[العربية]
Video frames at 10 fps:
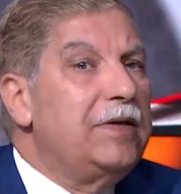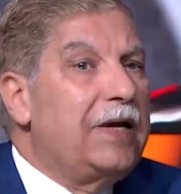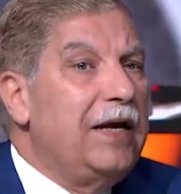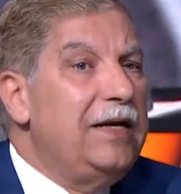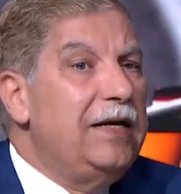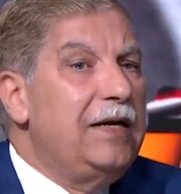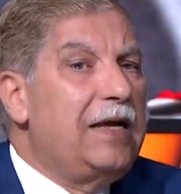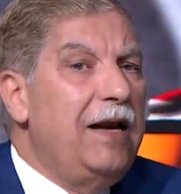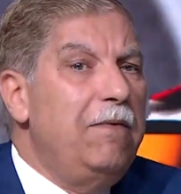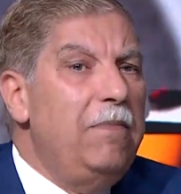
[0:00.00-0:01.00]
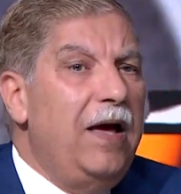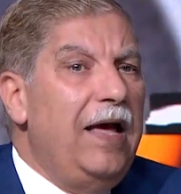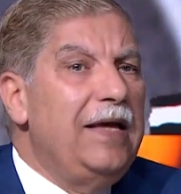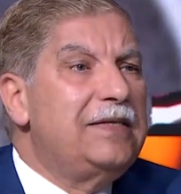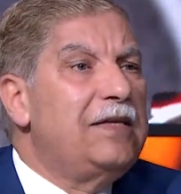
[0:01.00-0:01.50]
كان الكلام
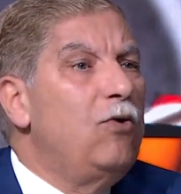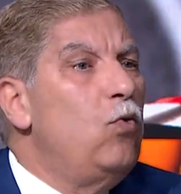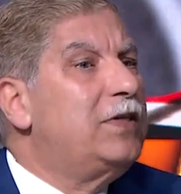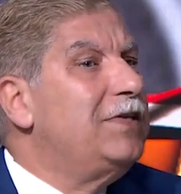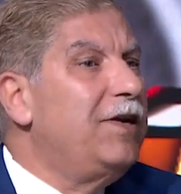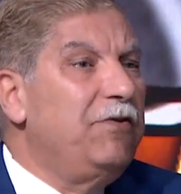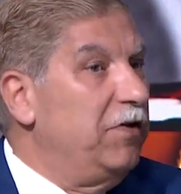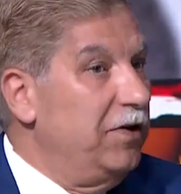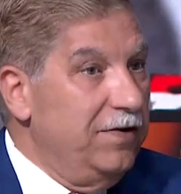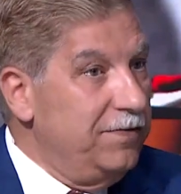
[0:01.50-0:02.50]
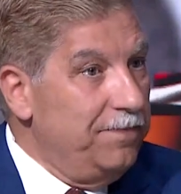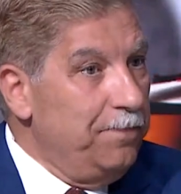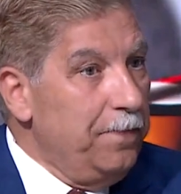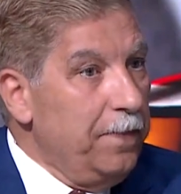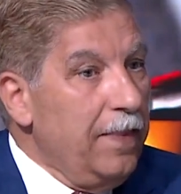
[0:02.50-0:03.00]
بقى هو سر فين؟
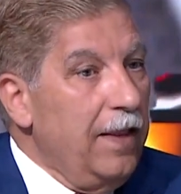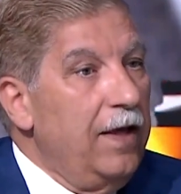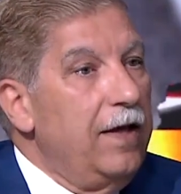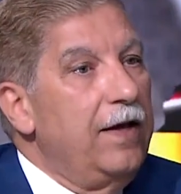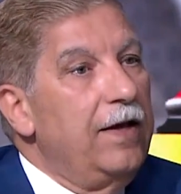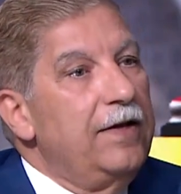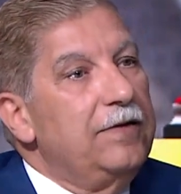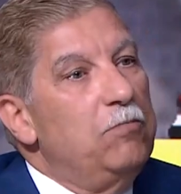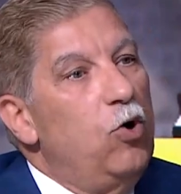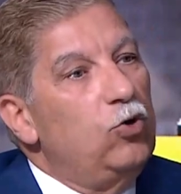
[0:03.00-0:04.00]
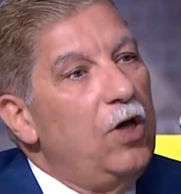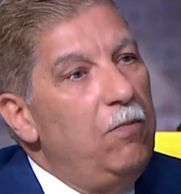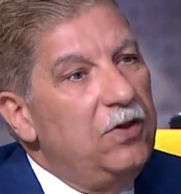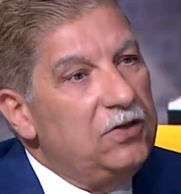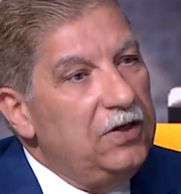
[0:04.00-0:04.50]
آه. إيه، إيه، ما هو ده
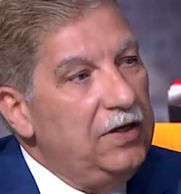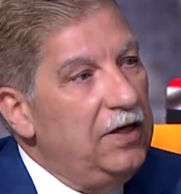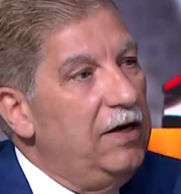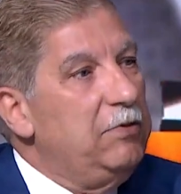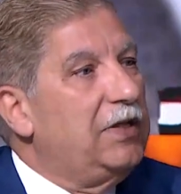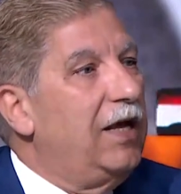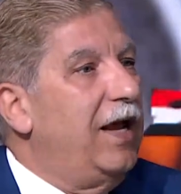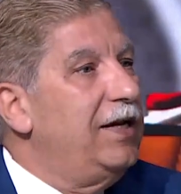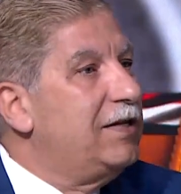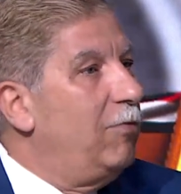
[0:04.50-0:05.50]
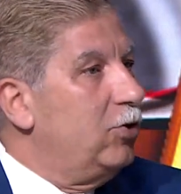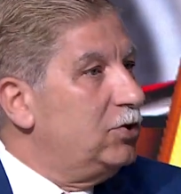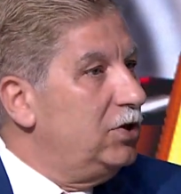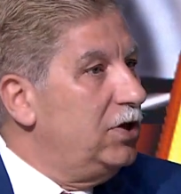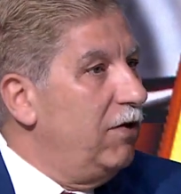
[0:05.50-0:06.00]
المصري اللي بيتقال عليه
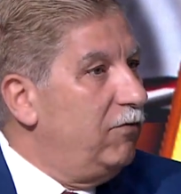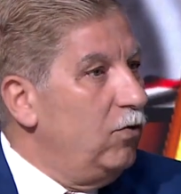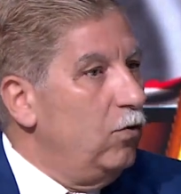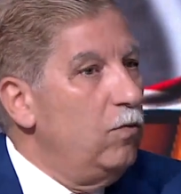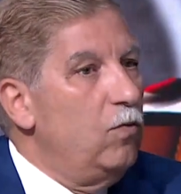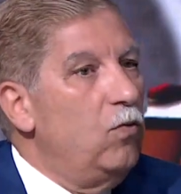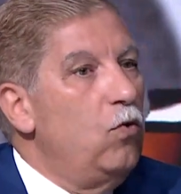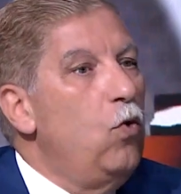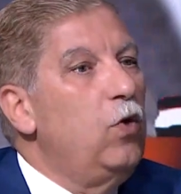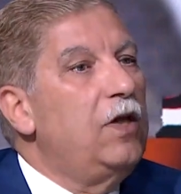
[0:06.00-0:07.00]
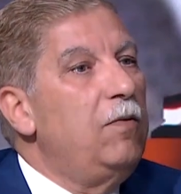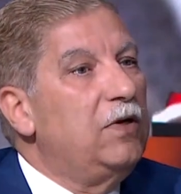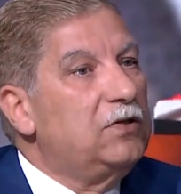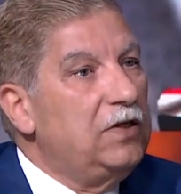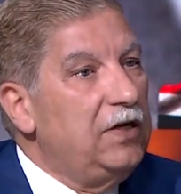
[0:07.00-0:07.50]
27 دقيقه في اليوم وهو ده
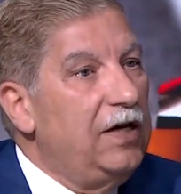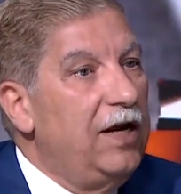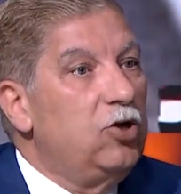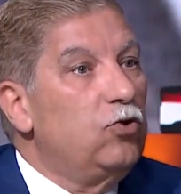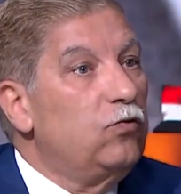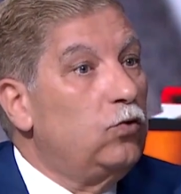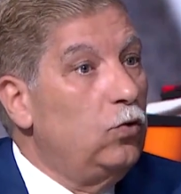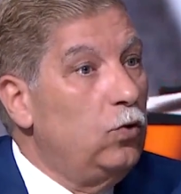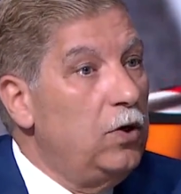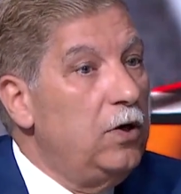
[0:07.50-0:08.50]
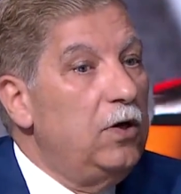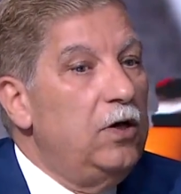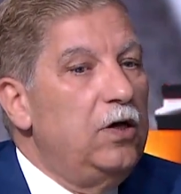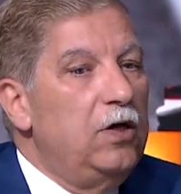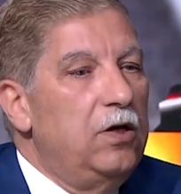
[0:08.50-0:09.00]
المصري اللي انا شفته
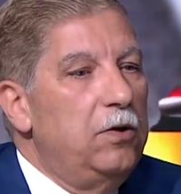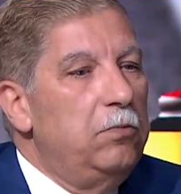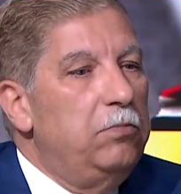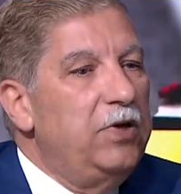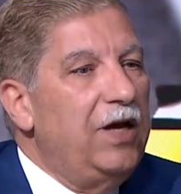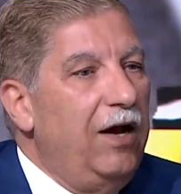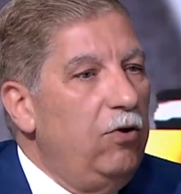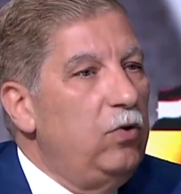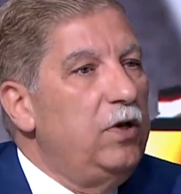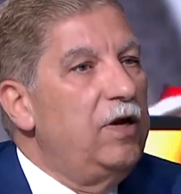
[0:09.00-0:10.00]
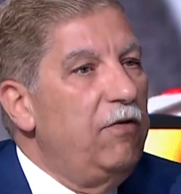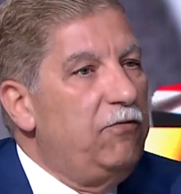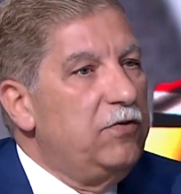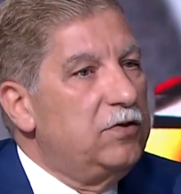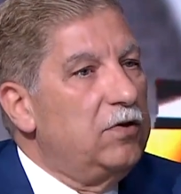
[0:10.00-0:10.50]
آه، بيحاول
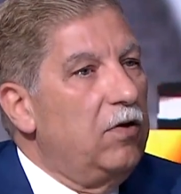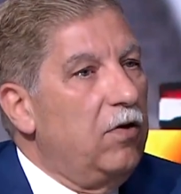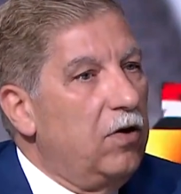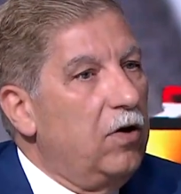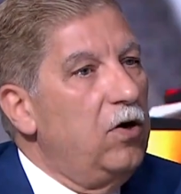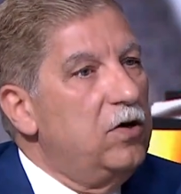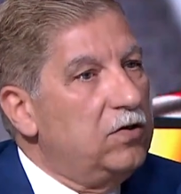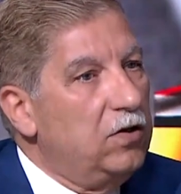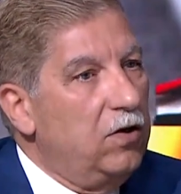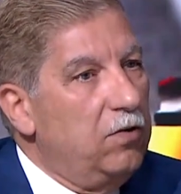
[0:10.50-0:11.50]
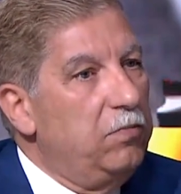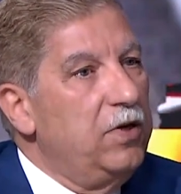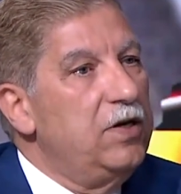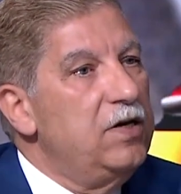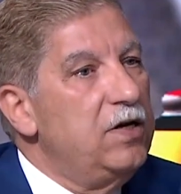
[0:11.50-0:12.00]
ينفذ القرار اللي صدر
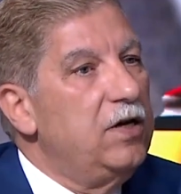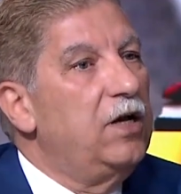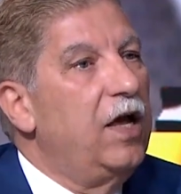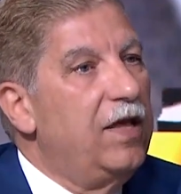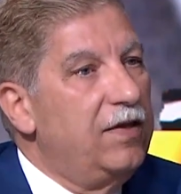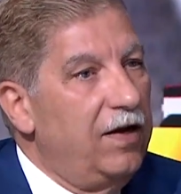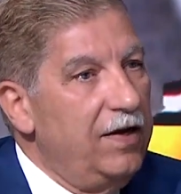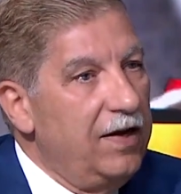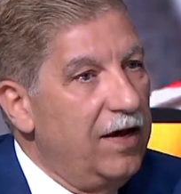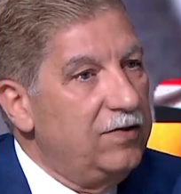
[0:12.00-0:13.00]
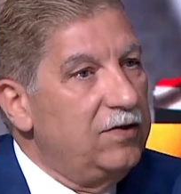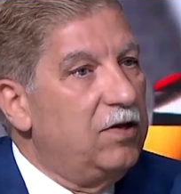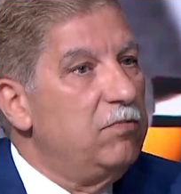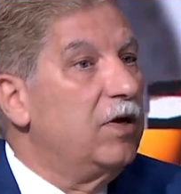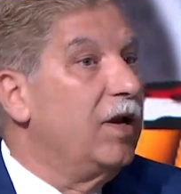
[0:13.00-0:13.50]
بان هذا الانجاز
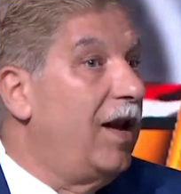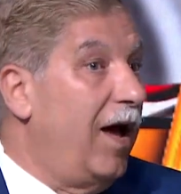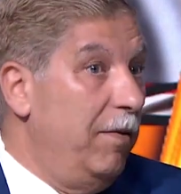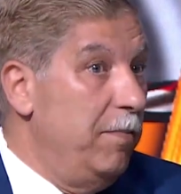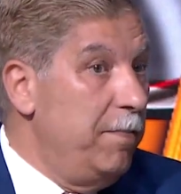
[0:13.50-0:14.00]
يتم خلال عام